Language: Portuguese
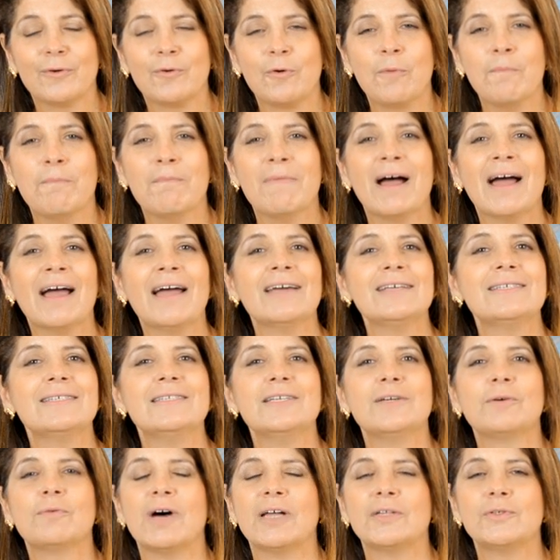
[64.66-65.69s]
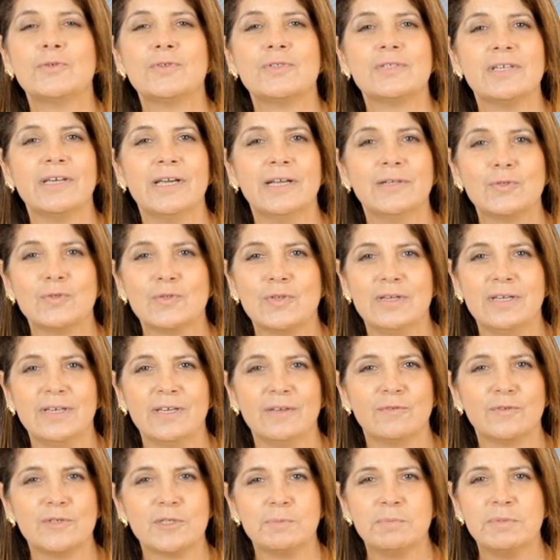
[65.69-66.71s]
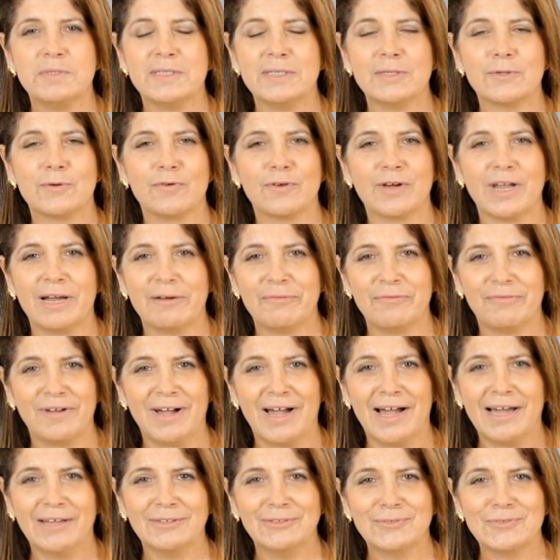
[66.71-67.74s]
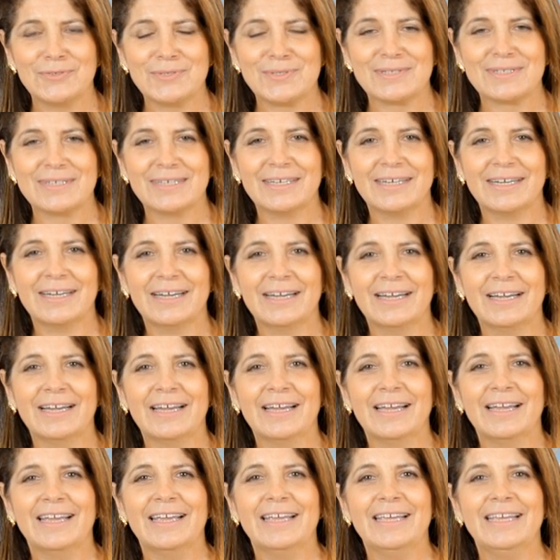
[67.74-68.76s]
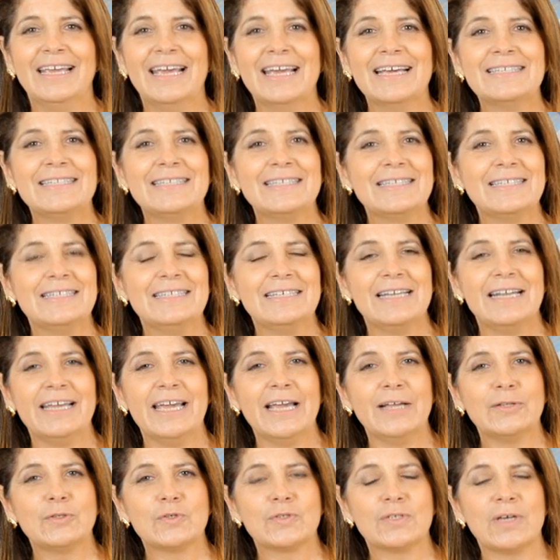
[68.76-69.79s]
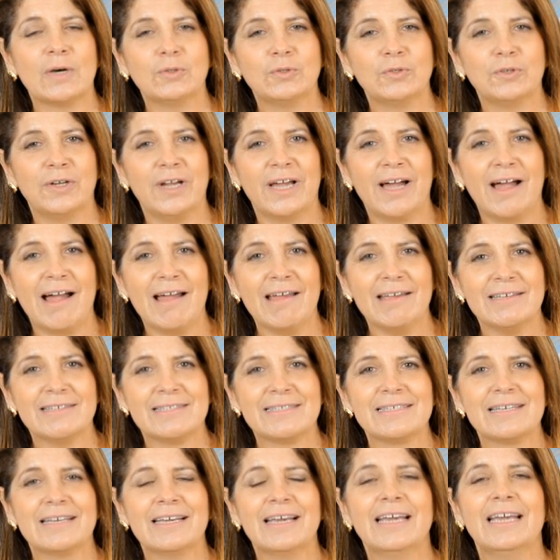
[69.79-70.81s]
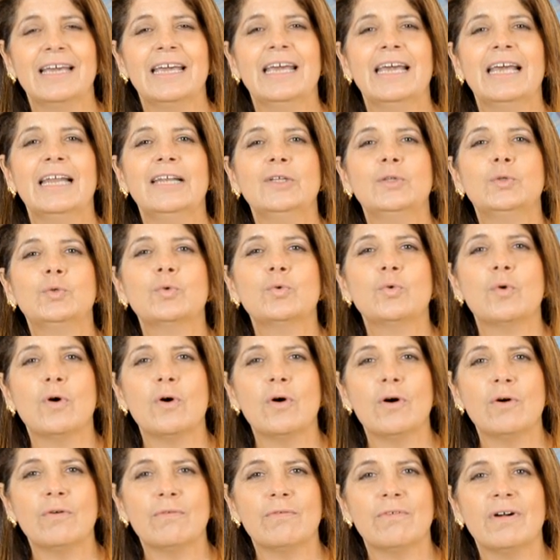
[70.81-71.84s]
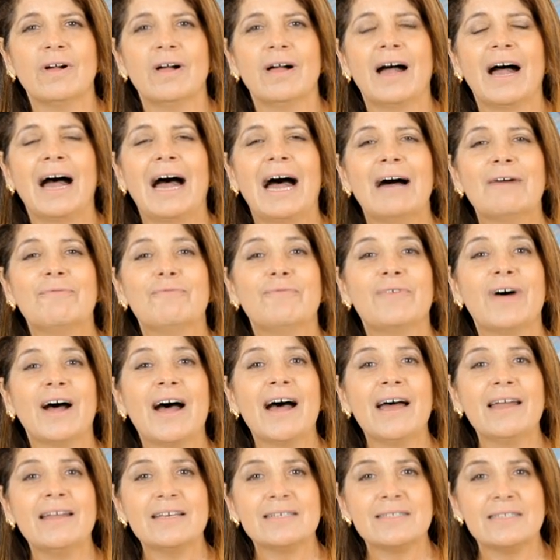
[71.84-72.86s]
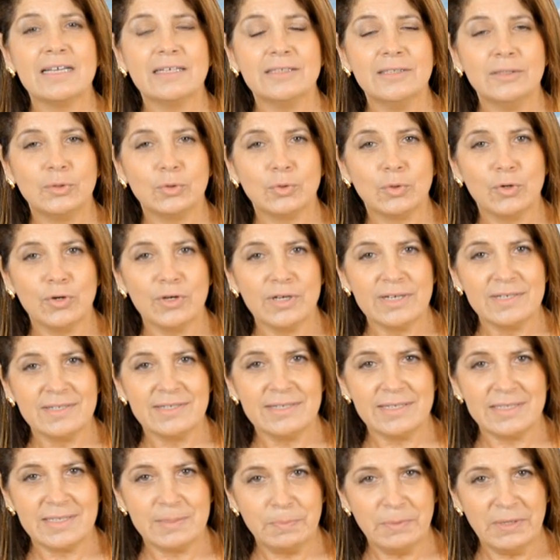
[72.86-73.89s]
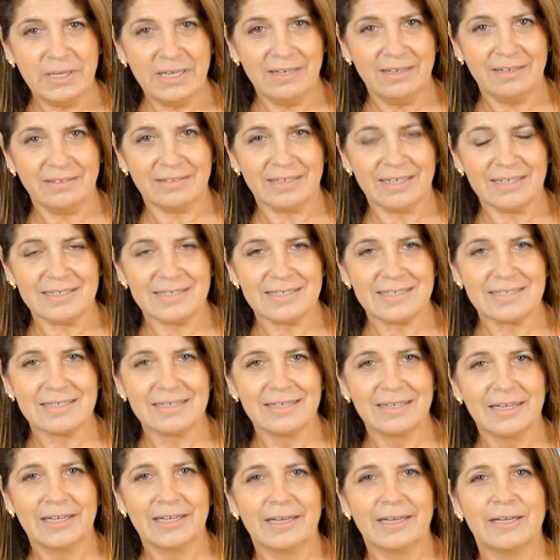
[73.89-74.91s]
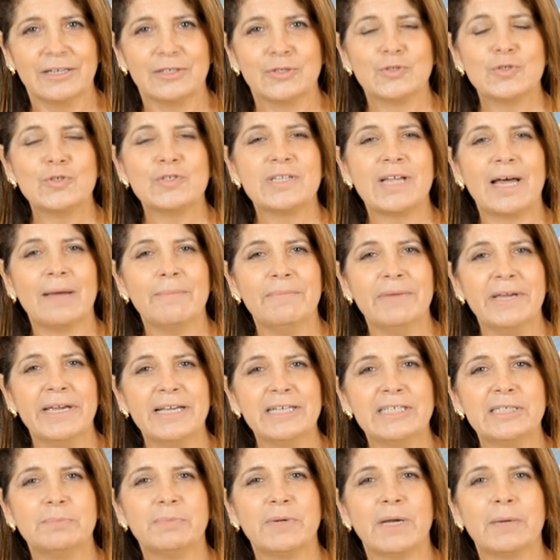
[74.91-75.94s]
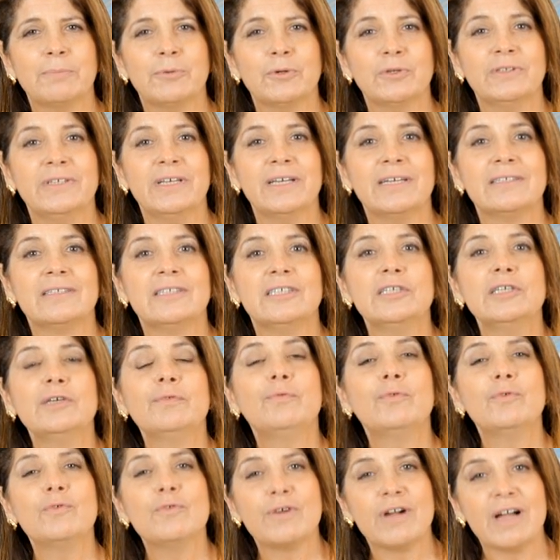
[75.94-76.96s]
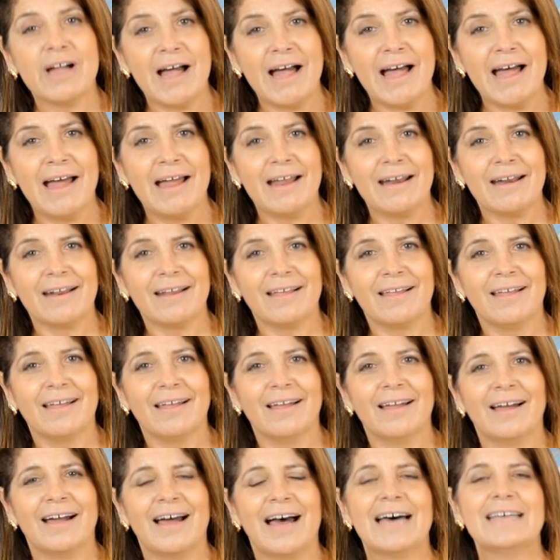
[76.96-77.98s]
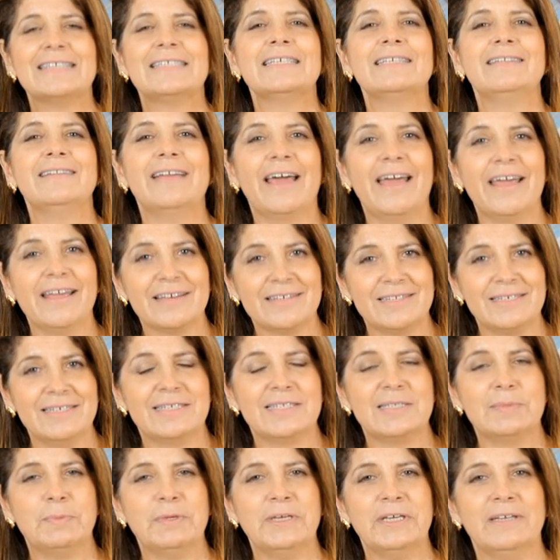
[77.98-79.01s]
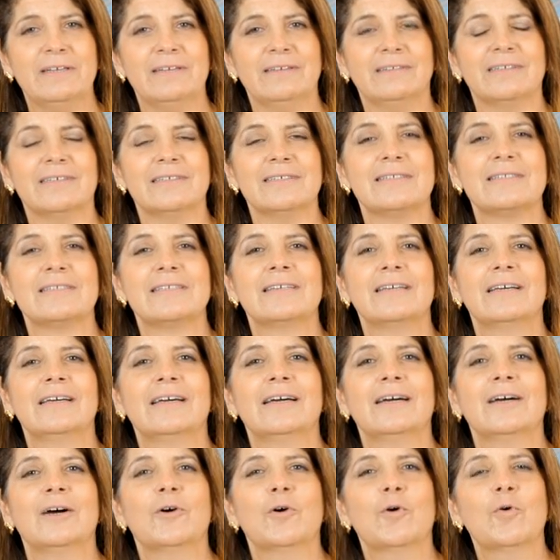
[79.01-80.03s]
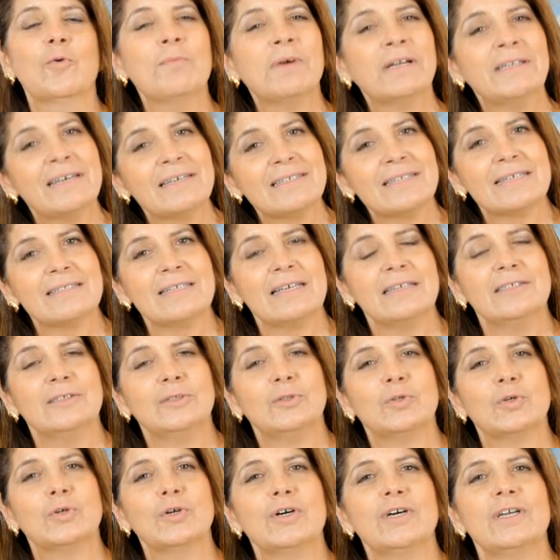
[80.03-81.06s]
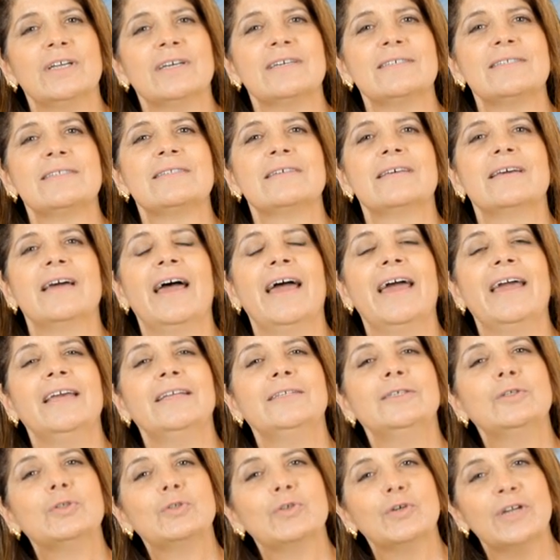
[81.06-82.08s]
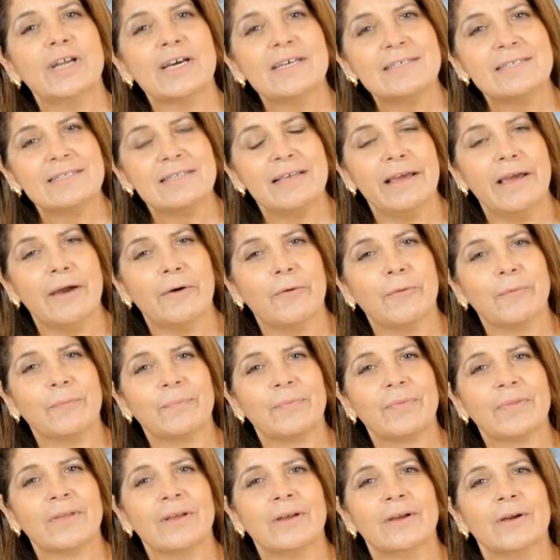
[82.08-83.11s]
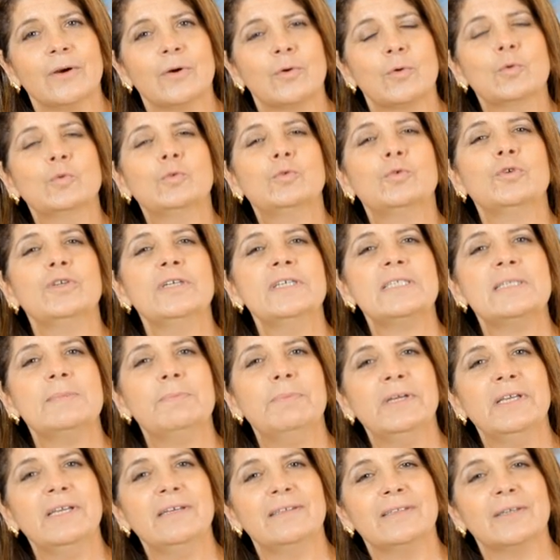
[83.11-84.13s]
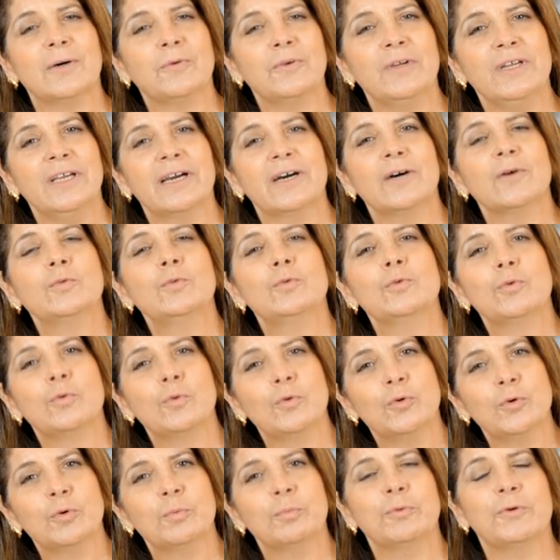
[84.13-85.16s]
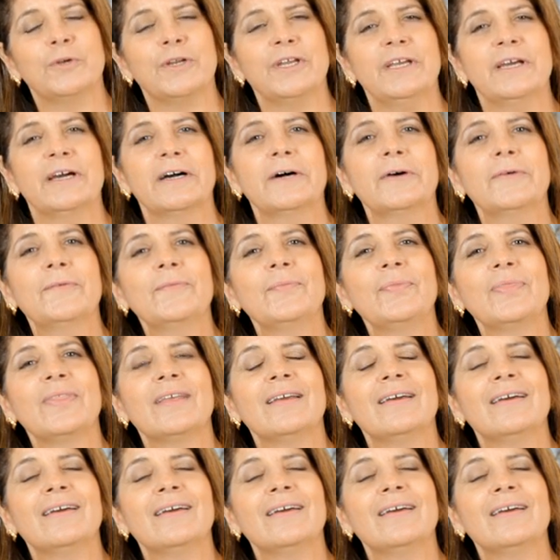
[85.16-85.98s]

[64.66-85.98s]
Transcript: com mais de 400 livros psicografados, e esses direitos autorais ele doou a várias editoras espíritas, justamente para poder divulgar as ideias espíritas. Uma dessas editoras é a editora Cel, Cultura Espírita União, do Grupo União,